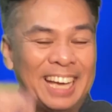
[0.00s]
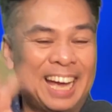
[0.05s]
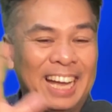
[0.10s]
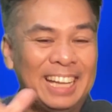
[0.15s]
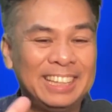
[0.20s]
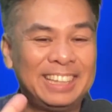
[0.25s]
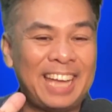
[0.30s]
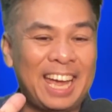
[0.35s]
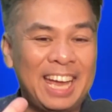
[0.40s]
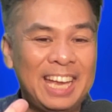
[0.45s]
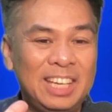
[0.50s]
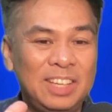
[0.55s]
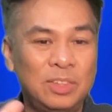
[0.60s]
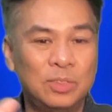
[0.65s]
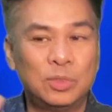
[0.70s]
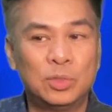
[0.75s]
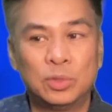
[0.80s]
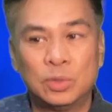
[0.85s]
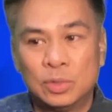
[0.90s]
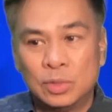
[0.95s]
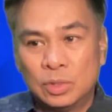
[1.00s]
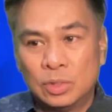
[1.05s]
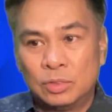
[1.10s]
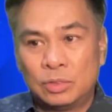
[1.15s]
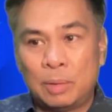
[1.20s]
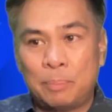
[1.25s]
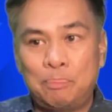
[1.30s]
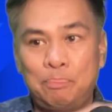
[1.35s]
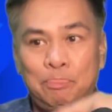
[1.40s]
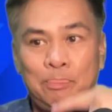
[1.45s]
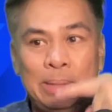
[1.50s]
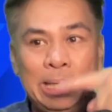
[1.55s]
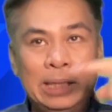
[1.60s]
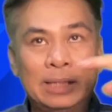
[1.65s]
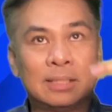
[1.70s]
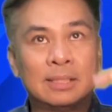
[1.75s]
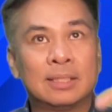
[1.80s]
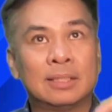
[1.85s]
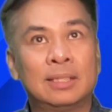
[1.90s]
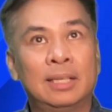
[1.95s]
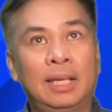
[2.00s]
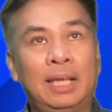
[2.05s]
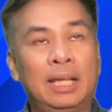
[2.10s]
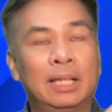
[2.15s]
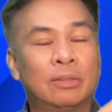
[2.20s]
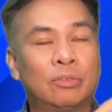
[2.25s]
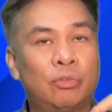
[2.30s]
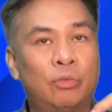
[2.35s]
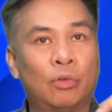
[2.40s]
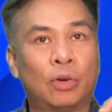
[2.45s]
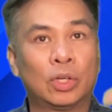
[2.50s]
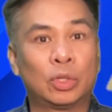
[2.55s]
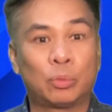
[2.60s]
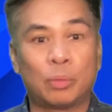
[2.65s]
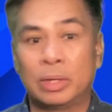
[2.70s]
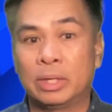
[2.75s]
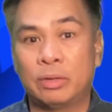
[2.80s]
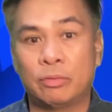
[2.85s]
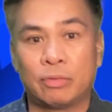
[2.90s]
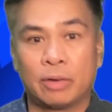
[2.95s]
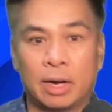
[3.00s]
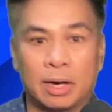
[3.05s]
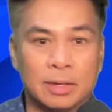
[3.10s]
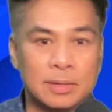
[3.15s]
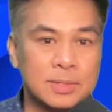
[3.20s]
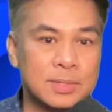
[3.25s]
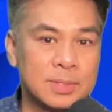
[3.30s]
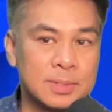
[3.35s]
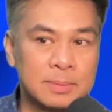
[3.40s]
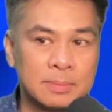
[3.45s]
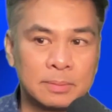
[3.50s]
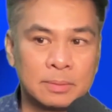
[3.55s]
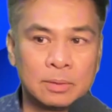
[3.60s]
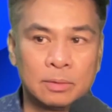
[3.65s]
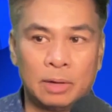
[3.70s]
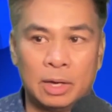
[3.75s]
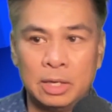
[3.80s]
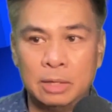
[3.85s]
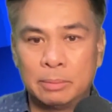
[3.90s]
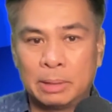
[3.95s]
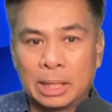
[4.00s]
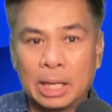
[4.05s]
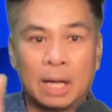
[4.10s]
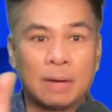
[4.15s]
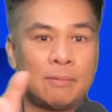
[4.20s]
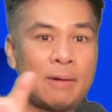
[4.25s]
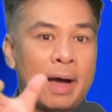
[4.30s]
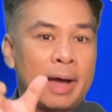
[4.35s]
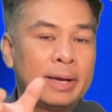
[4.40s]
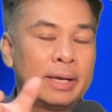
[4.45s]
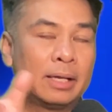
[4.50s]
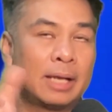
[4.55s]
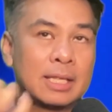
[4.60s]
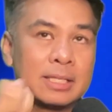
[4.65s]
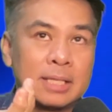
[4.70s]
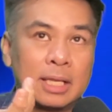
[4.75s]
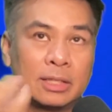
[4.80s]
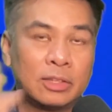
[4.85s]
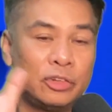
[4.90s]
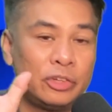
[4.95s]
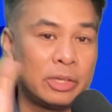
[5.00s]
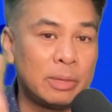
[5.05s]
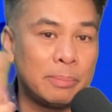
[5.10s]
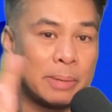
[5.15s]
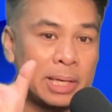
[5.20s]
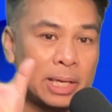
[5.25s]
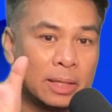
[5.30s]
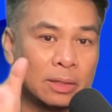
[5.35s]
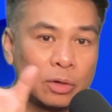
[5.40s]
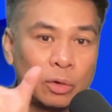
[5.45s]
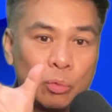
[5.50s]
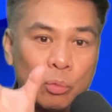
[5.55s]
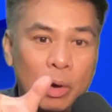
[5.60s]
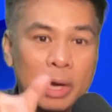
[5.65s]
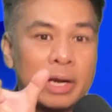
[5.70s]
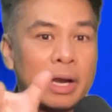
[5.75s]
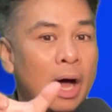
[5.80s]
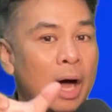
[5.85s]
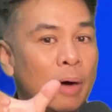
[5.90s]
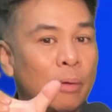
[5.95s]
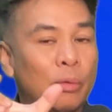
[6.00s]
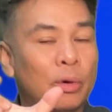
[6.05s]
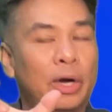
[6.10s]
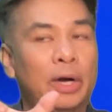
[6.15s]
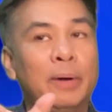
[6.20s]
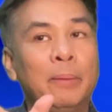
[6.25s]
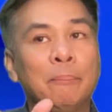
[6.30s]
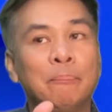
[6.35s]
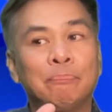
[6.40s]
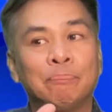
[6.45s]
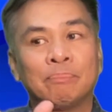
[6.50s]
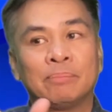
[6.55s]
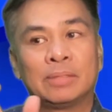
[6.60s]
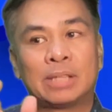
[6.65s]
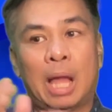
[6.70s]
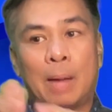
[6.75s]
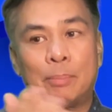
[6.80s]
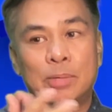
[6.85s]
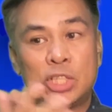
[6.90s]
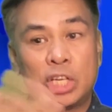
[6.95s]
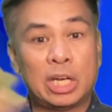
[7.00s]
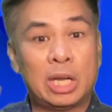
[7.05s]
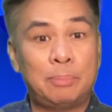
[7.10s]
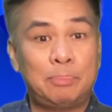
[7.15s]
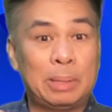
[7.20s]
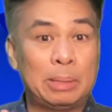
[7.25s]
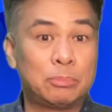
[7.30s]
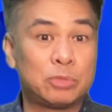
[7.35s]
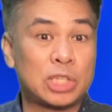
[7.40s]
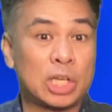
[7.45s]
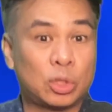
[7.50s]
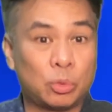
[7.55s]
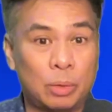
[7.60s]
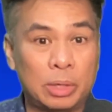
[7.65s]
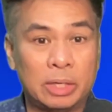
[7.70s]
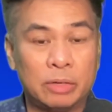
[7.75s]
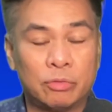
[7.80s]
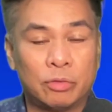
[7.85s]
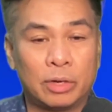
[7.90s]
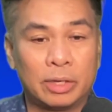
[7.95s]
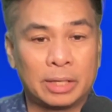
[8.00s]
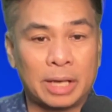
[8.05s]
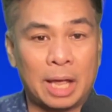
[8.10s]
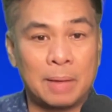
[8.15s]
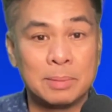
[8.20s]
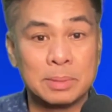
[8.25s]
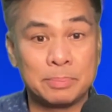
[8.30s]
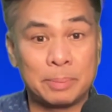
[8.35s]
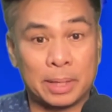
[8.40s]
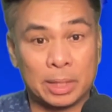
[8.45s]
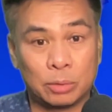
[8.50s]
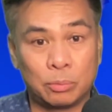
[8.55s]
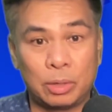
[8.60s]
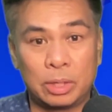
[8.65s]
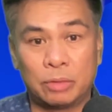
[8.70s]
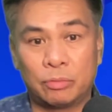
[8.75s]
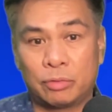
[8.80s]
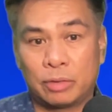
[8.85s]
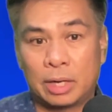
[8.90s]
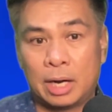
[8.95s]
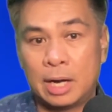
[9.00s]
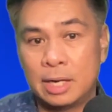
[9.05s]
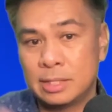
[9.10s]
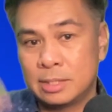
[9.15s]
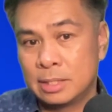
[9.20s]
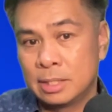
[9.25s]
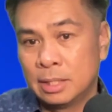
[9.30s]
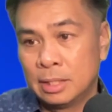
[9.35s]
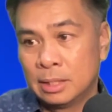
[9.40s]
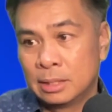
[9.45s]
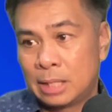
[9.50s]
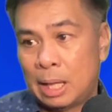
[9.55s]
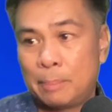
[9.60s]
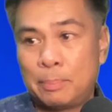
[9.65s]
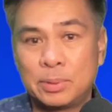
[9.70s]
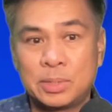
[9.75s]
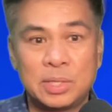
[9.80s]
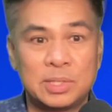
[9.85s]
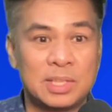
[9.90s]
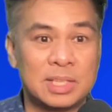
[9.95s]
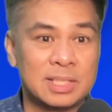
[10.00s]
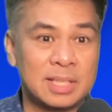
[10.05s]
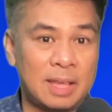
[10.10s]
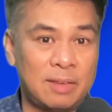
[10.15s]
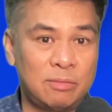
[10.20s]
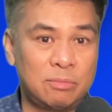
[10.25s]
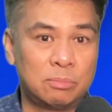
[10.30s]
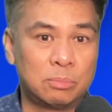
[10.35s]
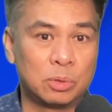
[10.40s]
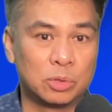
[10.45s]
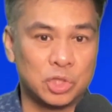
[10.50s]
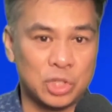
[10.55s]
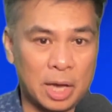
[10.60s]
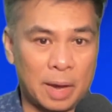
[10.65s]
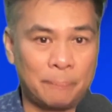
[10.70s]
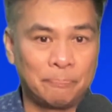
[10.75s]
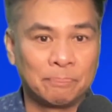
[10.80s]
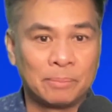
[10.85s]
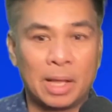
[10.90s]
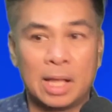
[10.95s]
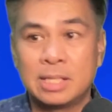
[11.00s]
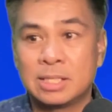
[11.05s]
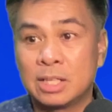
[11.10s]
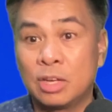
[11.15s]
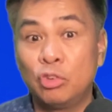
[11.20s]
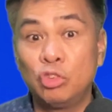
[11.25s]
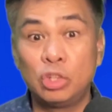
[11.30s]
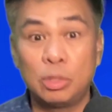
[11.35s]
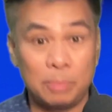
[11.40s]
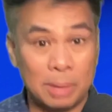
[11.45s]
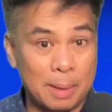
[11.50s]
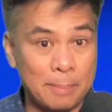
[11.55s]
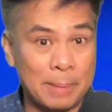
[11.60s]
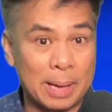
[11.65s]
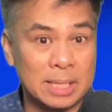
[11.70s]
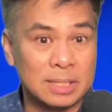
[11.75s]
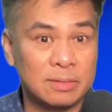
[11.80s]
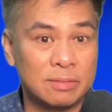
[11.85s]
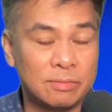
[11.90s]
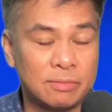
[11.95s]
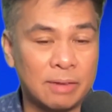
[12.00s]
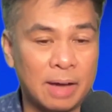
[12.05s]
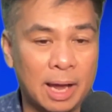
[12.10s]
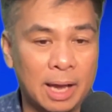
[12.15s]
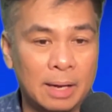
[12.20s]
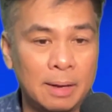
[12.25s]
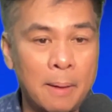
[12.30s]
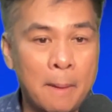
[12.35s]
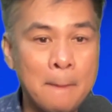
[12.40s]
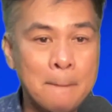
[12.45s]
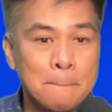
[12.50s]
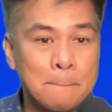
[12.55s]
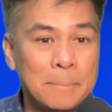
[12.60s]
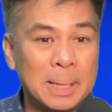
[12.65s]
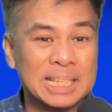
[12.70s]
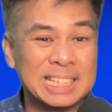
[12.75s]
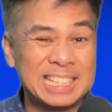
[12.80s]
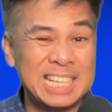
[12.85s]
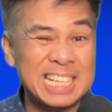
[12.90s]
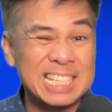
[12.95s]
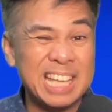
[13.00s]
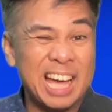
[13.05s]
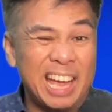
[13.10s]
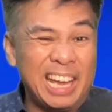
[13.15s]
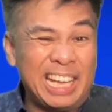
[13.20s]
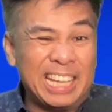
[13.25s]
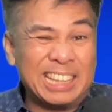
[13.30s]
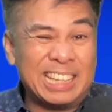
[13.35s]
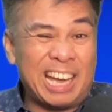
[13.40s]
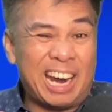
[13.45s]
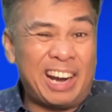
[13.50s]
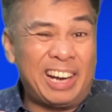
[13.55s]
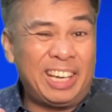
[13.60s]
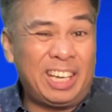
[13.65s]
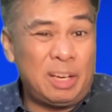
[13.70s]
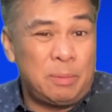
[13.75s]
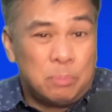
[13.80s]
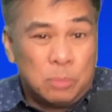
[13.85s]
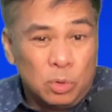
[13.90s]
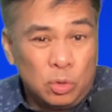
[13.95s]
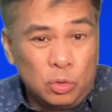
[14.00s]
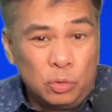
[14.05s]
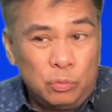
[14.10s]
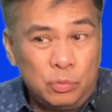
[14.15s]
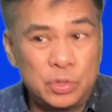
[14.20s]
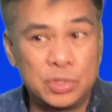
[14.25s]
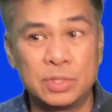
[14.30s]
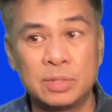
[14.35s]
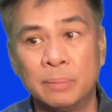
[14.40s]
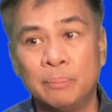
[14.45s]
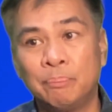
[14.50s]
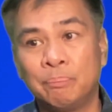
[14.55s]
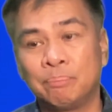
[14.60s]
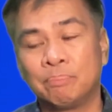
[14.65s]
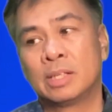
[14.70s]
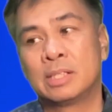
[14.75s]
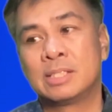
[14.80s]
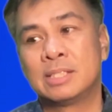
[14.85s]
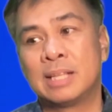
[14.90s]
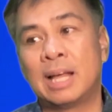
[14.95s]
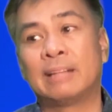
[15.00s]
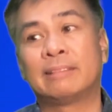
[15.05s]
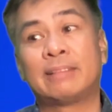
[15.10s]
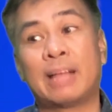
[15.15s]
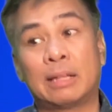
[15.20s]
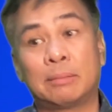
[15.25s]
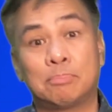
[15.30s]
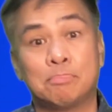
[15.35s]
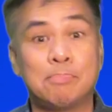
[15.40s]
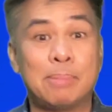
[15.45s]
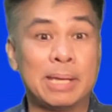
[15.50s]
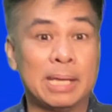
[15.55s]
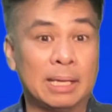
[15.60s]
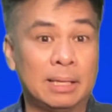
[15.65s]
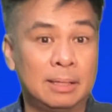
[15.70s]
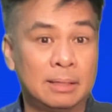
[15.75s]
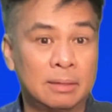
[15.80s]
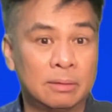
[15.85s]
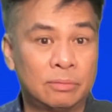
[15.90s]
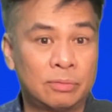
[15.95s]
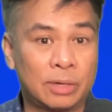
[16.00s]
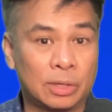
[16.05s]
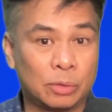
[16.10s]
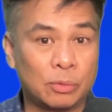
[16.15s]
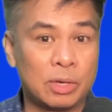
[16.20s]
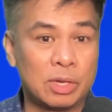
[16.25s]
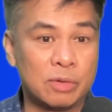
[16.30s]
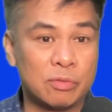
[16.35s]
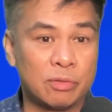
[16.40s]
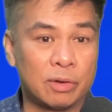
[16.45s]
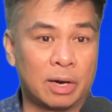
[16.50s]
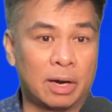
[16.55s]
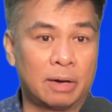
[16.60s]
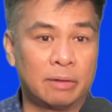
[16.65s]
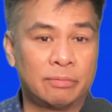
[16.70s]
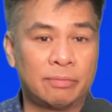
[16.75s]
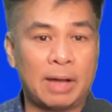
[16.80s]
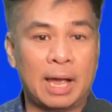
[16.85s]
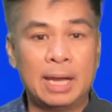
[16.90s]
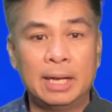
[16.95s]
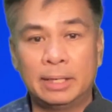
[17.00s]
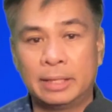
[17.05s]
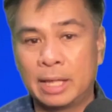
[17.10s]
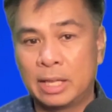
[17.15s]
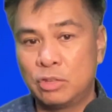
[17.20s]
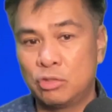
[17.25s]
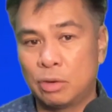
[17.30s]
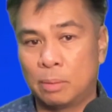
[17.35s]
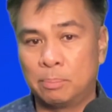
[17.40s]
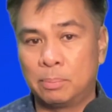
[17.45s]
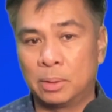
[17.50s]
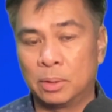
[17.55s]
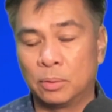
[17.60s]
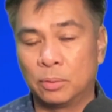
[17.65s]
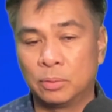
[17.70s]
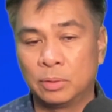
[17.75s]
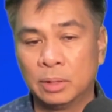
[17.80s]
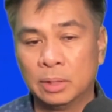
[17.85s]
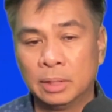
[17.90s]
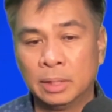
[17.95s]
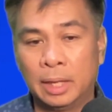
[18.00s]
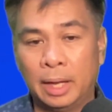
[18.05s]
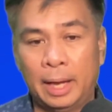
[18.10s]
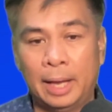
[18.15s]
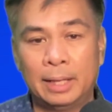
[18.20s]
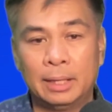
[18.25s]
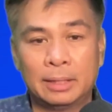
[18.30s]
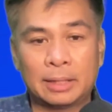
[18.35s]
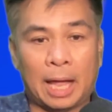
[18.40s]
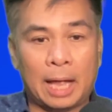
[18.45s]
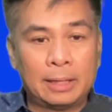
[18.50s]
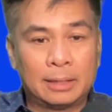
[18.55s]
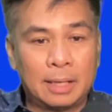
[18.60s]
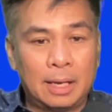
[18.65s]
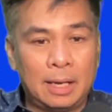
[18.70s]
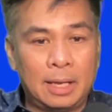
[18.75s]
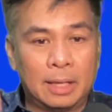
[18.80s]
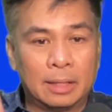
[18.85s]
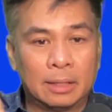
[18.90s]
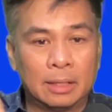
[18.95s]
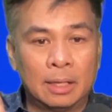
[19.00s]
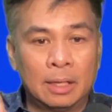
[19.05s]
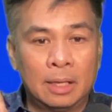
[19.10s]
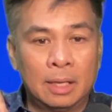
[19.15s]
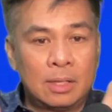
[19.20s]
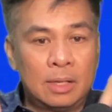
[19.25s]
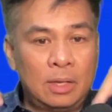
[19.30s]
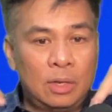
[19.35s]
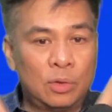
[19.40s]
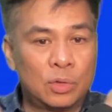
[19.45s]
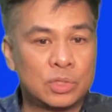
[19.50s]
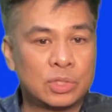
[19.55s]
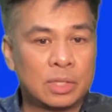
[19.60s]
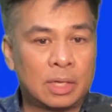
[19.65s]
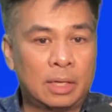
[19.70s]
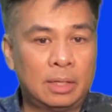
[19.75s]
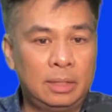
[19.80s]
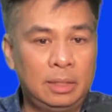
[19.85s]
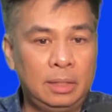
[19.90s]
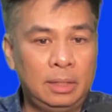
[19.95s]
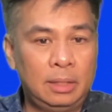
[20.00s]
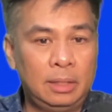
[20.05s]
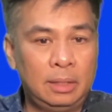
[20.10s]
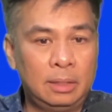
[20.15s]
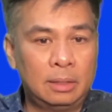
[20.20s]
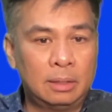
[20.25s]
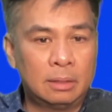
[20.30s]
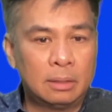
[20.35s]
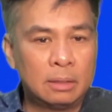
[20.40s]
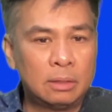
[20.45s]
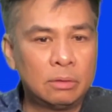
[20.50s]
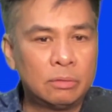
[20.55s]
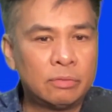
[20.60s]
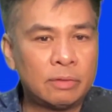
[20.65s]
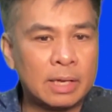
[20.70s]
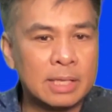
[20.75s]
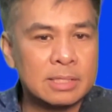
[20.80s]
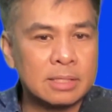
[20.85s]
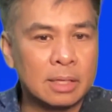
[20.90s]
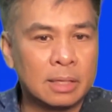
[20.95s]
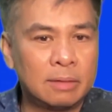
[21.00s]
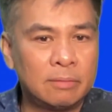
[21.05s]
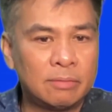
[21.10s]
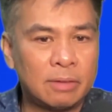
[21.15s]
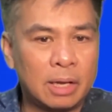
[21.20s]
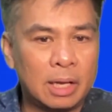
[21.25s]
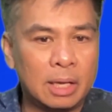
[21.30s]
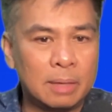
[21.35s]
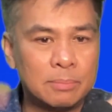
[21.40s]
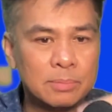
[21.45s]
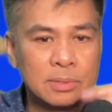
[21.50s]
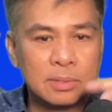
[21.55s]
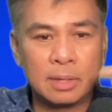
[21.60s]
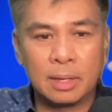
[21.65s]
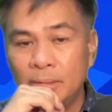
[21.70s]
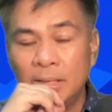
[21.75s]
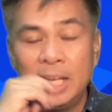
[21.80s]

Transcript: and then you repeat it for 24 hours. Kung ano man, gagawa ka ng let's say 30 minute or 1 hour, tapos i-repeat mo siya 24 times para 24 hours, tapos isi-save mo siya. It's going to be a massive file, but since it hardly moves, it's not that big for a 24-hour file, then you upload and title it low study, uh, low file study vibes.